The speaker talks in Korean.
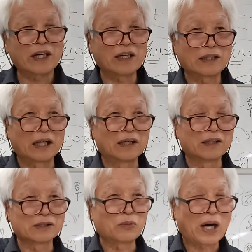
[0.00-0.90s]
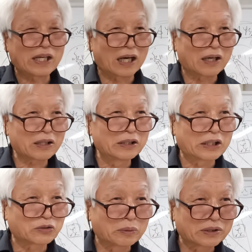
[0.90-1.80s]
태어난 거는 화야,
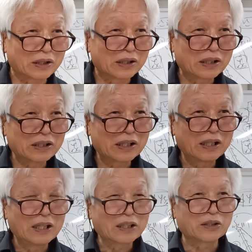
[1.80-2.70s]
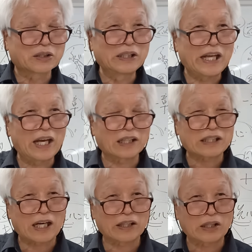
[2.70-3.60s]
의자 속에서. 그리고 그 애가
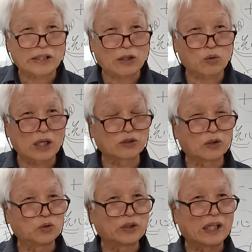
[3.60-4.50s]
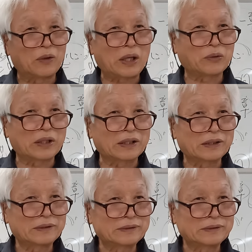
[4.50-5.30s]
자라기가 대토화된 건 육이야, 화육하는 거야.